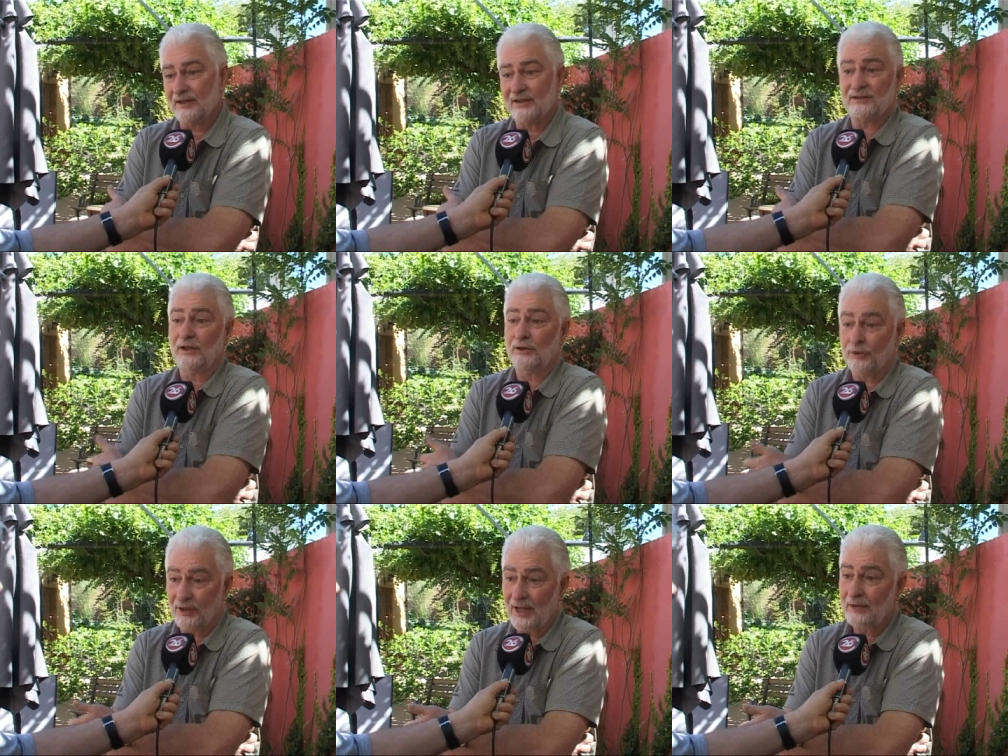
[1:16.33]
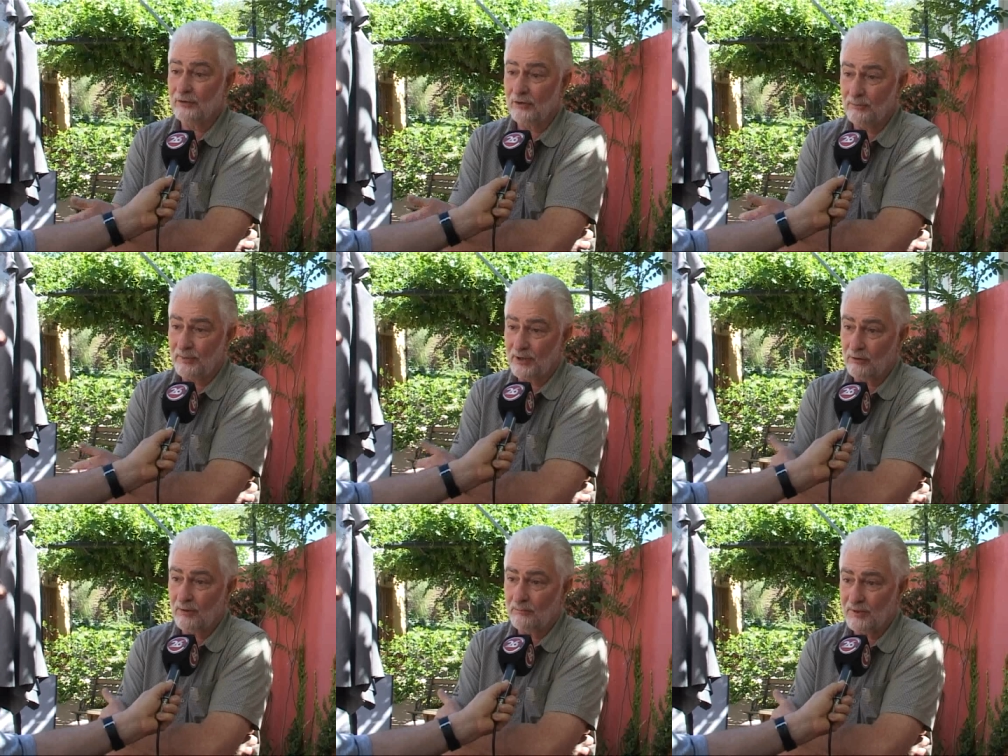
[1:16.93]
deteriorando el
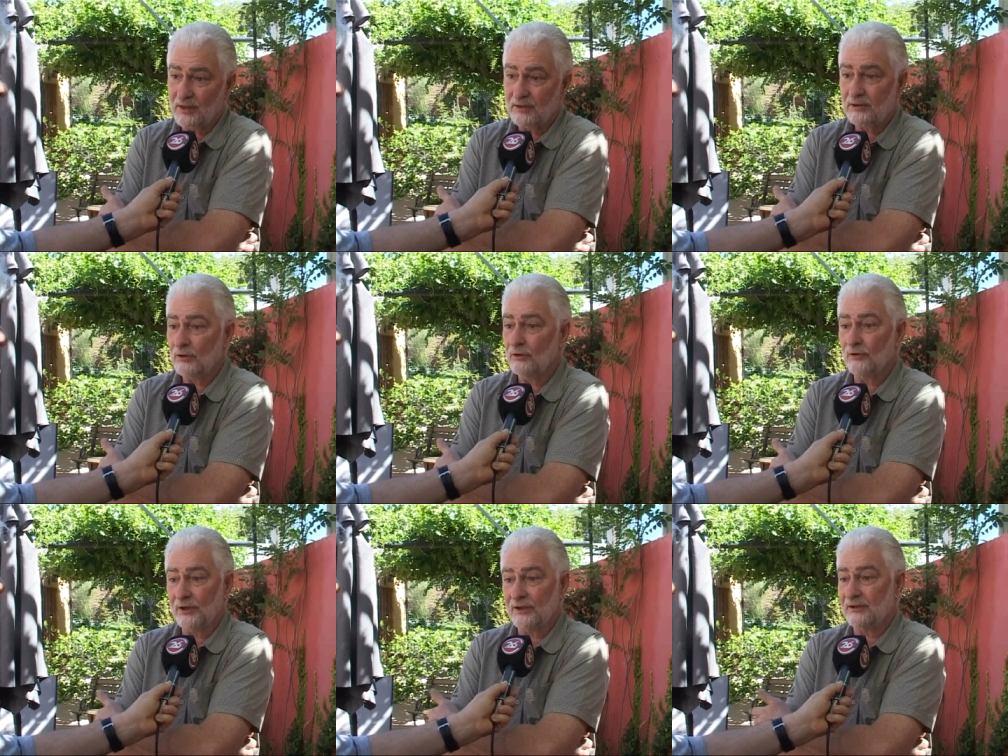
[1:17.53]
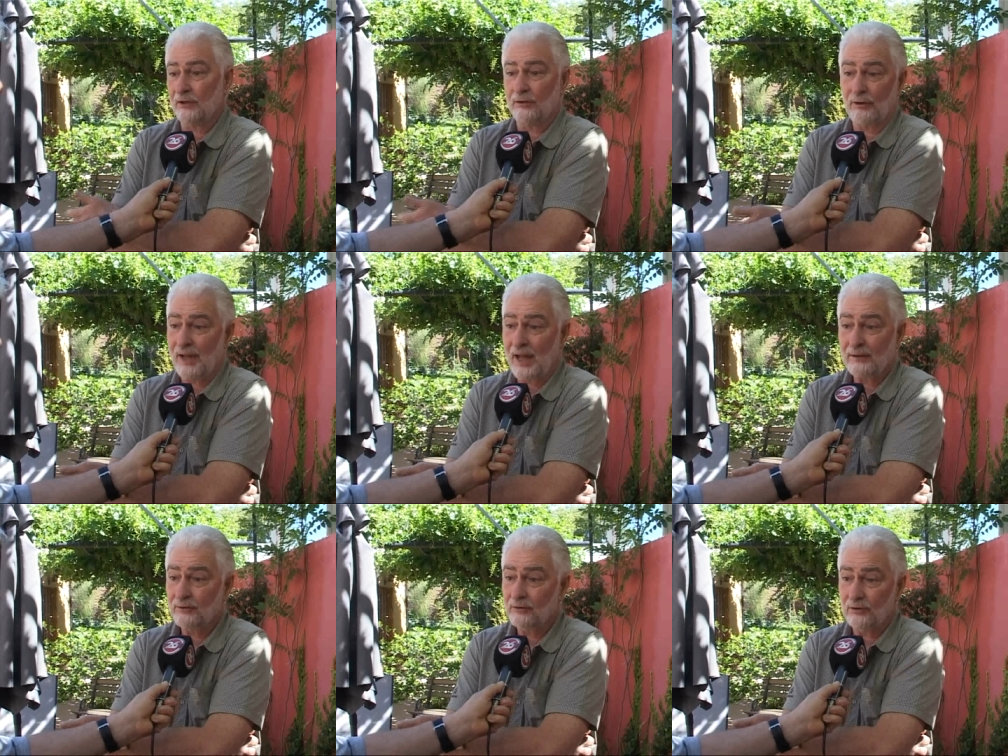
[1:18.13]
medio ambiente o
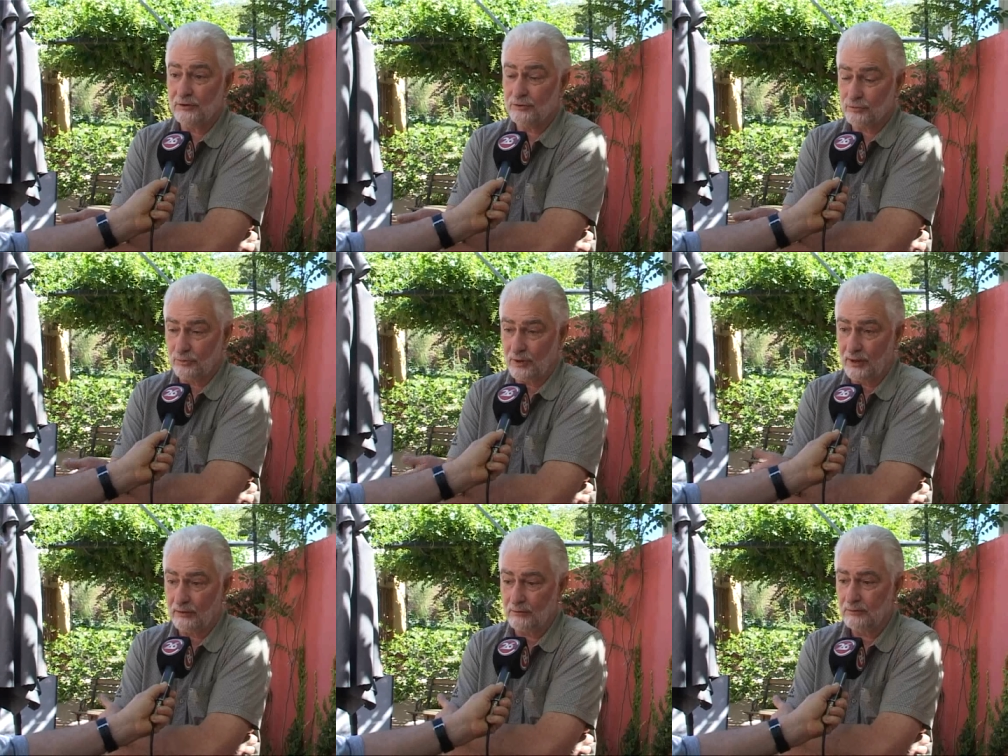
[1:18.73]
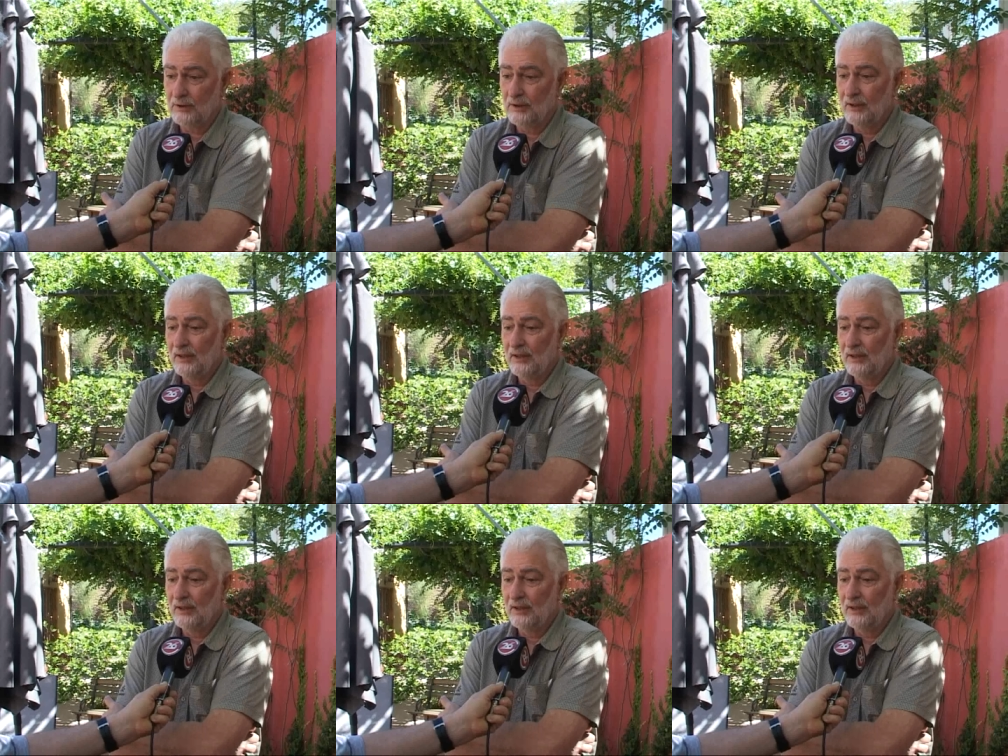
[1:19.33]
deteriorando el suelo